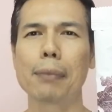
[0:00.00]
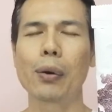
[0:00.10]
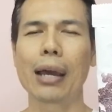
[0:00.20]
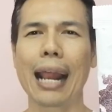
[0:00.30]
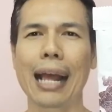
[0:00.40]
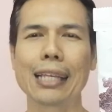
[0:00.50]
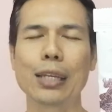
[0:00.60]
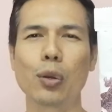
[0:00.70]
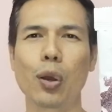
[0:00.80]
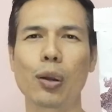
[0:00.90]
เมื่อเวลา
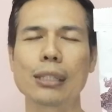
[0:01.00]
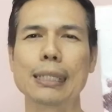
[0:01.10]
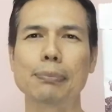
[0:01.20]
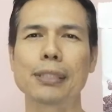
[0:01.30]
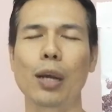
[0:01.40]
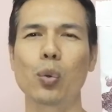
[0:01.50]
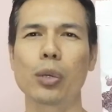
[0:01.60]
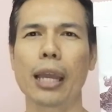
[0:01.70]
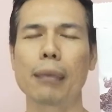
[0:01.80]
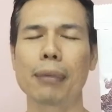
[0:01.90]
หิวเราก็หยิบเจ้าลู
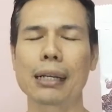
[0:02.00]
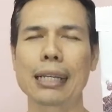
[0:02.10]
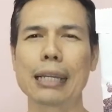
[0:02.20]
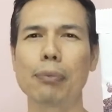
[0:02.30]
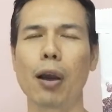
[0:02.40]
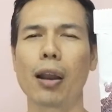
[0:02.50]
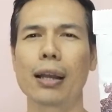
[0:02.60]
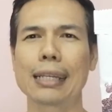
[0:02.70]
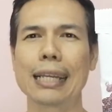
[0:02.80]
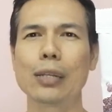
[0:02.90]
กเกดมากินพอ
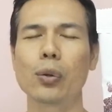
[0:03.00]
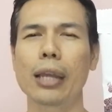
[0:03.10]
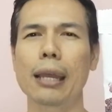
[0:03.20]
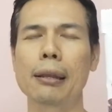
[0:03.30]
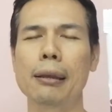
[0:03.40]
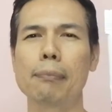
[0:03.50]
เรากินลูกเกด